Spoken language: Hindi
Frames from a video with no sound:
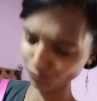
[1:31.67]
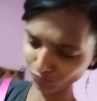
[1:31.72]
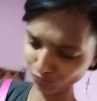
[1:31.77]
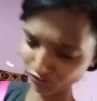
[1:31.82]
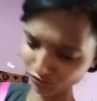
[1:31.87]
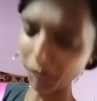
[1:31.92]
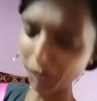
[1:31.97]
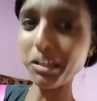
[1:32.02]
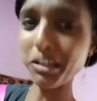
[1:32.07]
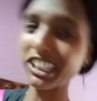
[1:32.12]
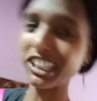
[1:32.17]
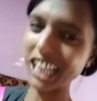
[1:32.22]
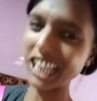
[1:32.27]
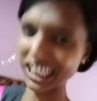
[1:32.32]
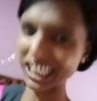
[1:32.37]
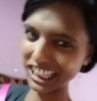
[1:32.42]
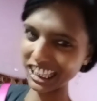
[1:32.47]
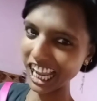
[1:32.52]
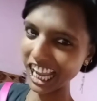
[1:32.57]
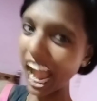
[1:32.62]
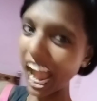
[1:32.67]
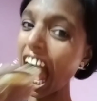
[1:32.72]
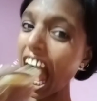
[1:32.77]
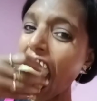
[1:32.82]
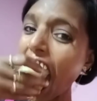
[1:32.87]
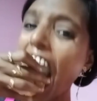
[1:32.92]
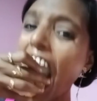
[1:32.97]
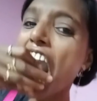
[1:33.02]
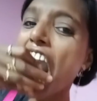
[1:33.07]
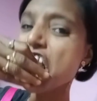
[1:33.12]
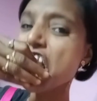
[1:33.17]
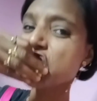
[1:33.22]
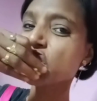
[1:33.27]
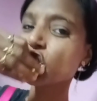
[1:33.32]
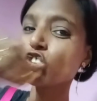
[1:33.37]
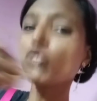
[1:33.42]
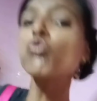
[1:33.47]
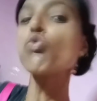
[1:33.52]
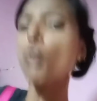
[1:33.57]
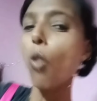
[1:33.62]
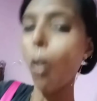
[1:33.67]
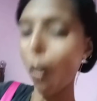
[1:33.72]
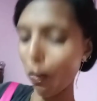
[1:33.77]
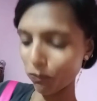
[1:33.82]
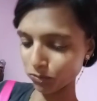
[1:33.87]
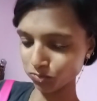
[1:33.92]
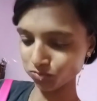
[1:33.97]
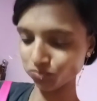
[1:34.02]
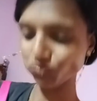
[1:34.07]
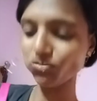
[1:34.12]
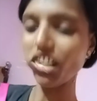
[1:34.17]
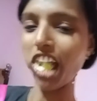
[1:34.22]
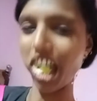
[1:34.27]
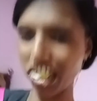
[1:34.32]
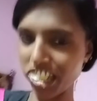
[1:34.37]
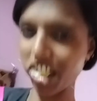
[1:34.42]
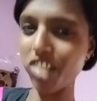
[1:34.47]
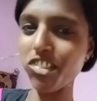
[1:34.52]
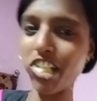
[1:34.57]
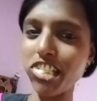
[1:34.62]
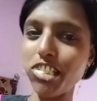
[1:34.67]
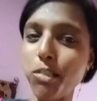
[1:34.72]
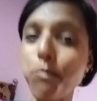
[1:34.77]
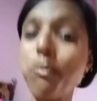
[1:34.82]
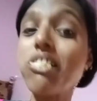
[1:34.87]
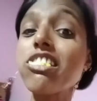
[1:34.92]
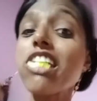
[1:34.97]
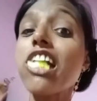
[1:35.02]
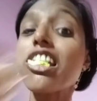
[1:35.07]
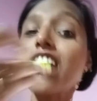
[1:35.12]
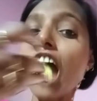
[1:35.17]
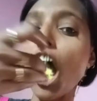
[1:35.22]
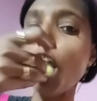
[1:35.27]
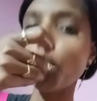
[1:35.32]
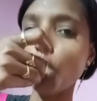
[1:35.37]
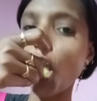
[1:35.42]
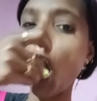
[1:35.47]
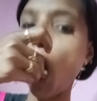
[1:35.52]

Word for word: तब तक देखते हैं हम्म, आ जाओ नीचे साफ ना